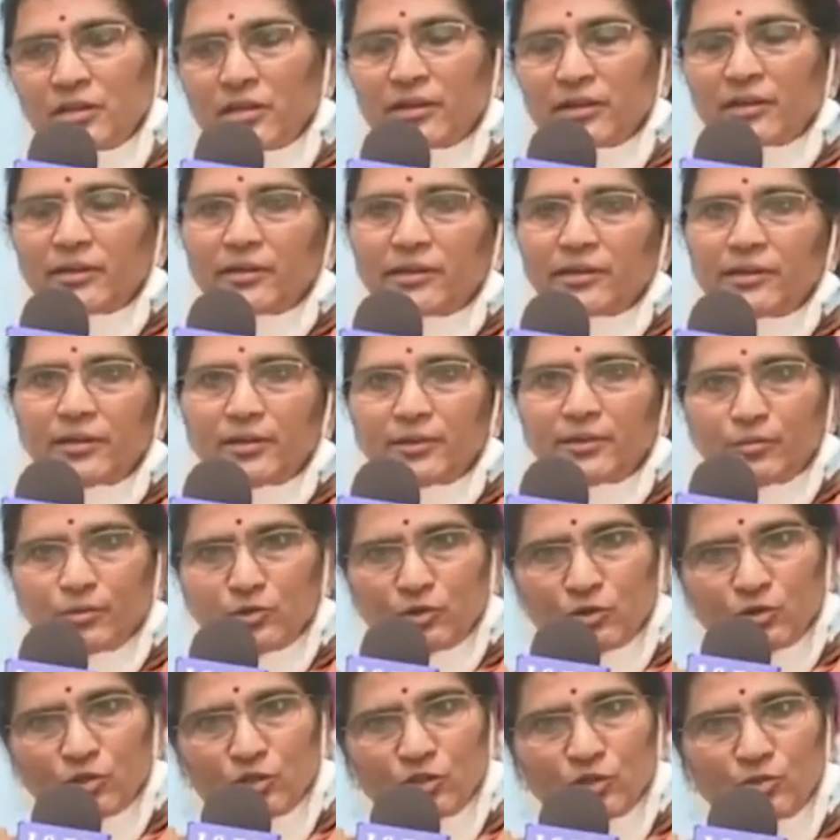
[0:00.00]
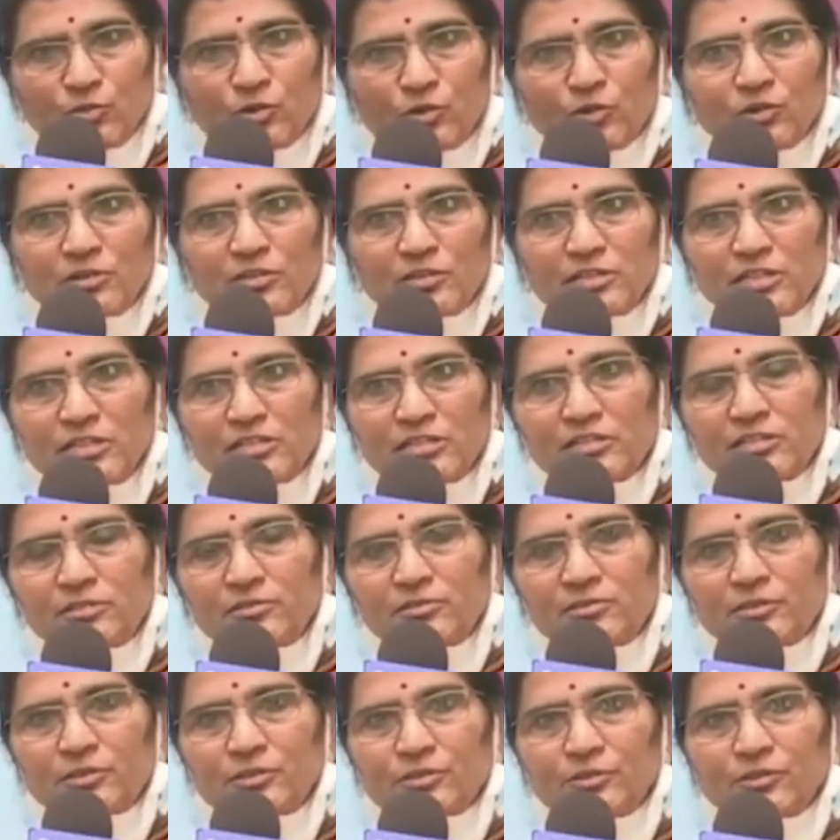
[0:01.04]
దానికంటే ముందు చేబ్రోలు
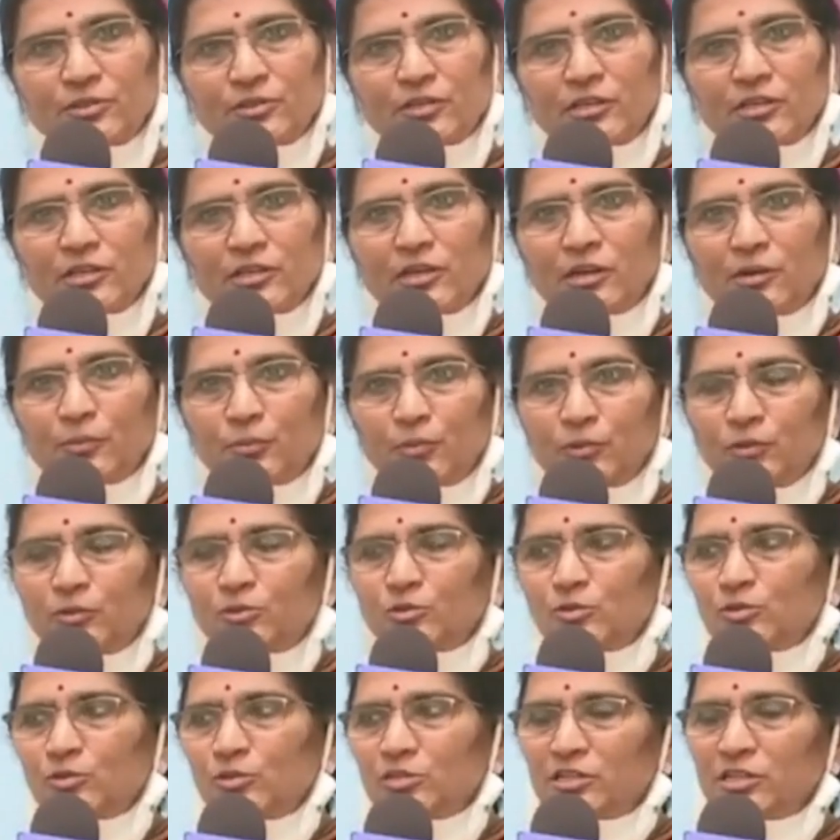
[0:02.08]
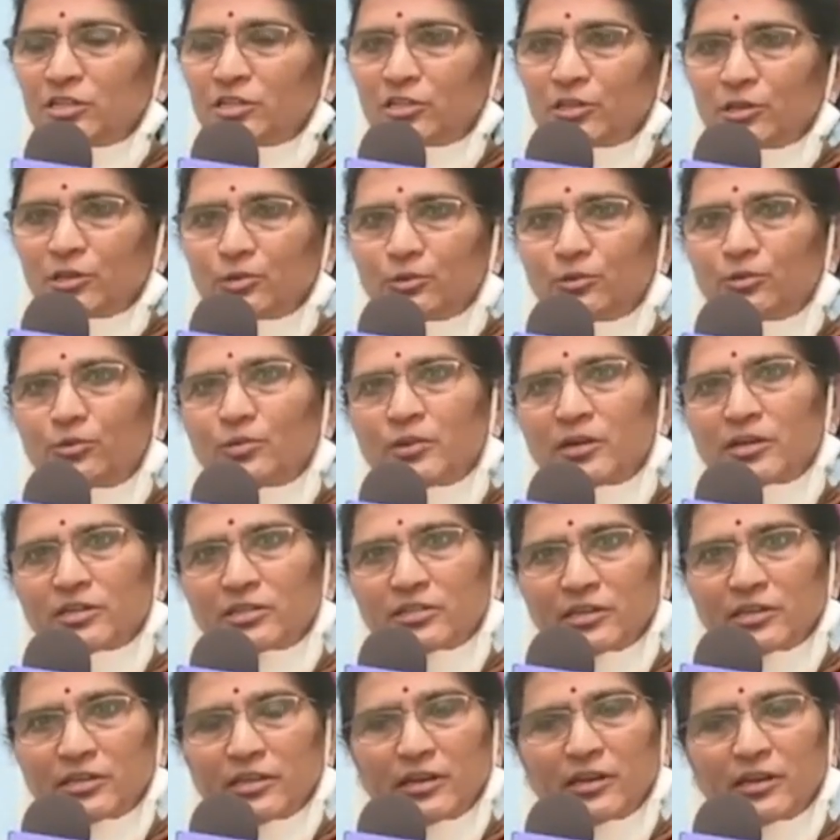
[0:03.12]
శాసనం ఒకటి ఉంది అప్పుడు చూస్తే తెలుగు
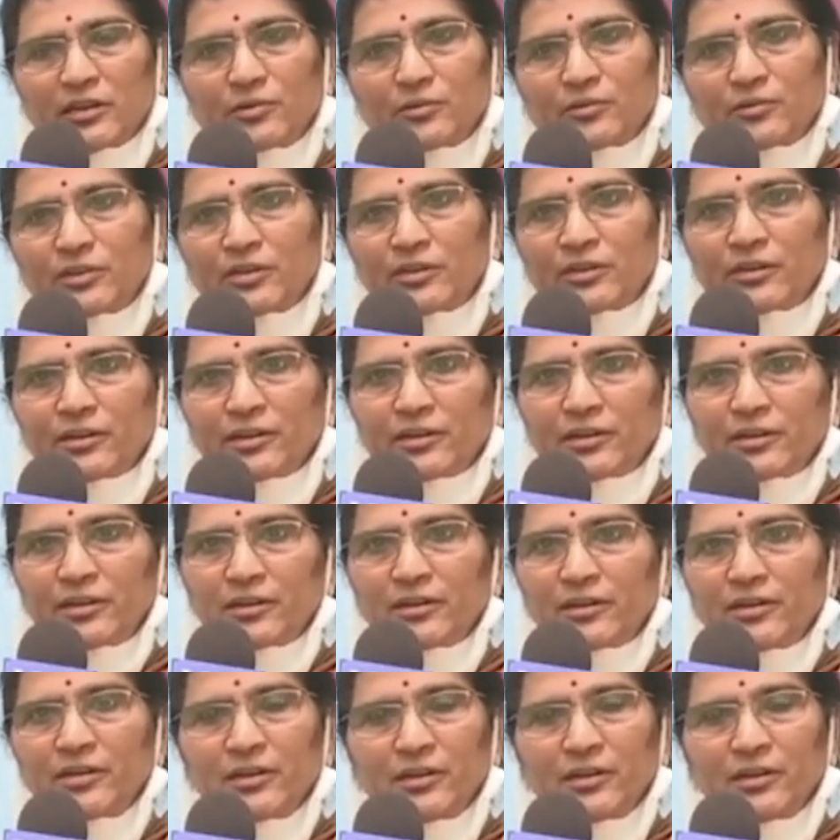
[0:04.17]
భాష ఎలా ఉందంటే